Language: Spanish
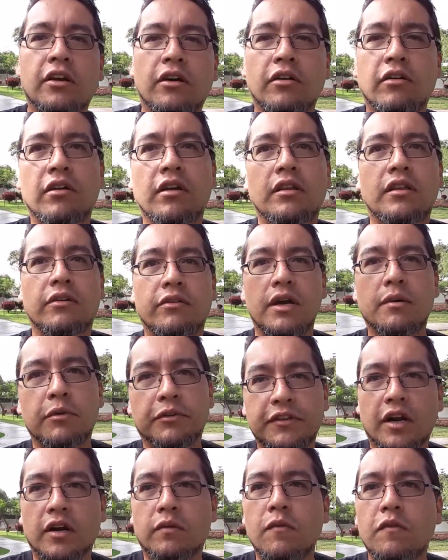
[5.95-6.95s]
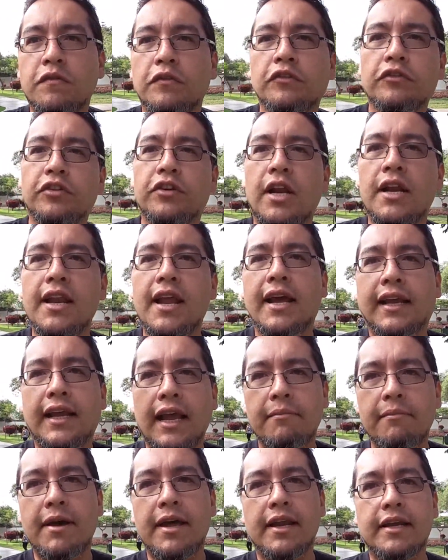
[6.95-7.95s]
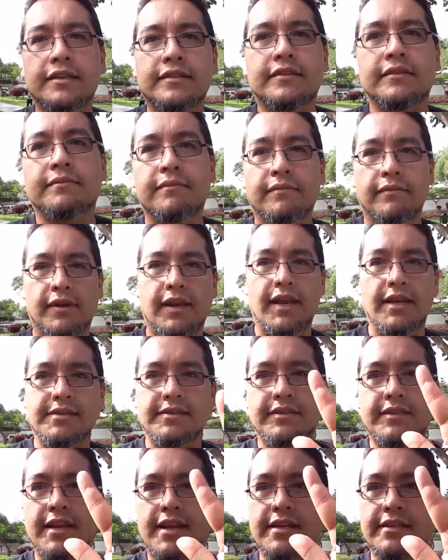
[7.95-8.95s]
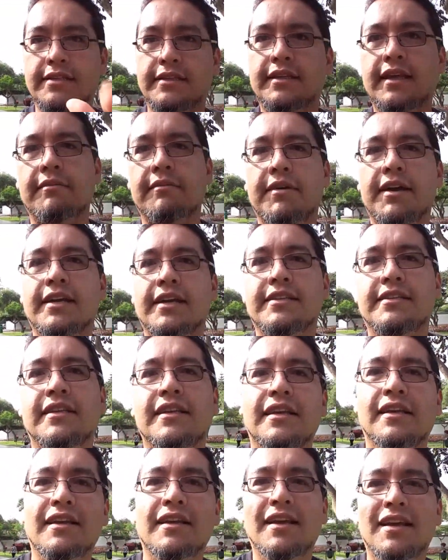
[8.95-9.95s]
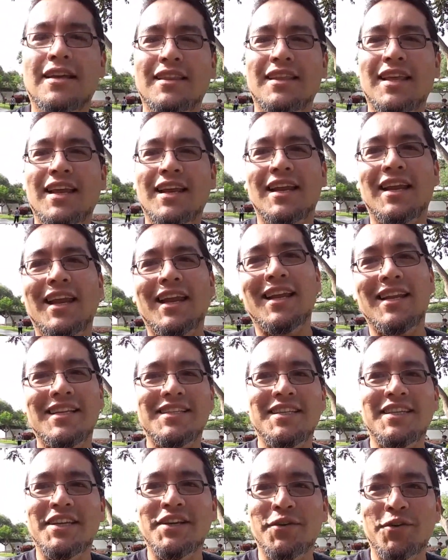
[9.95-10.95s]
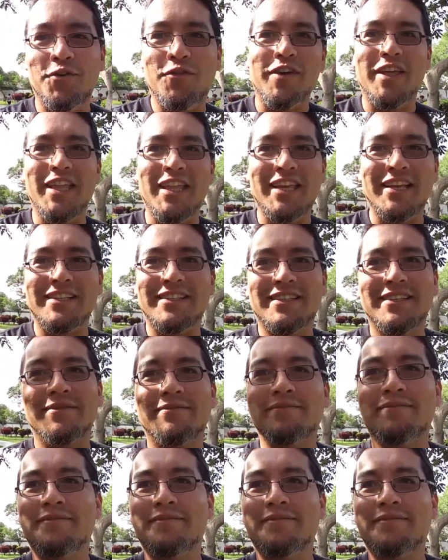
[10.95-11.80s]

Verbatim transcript: Hoy te voy a mostrar cómo funcionan las cámaras, las tres cámaras del LG V10.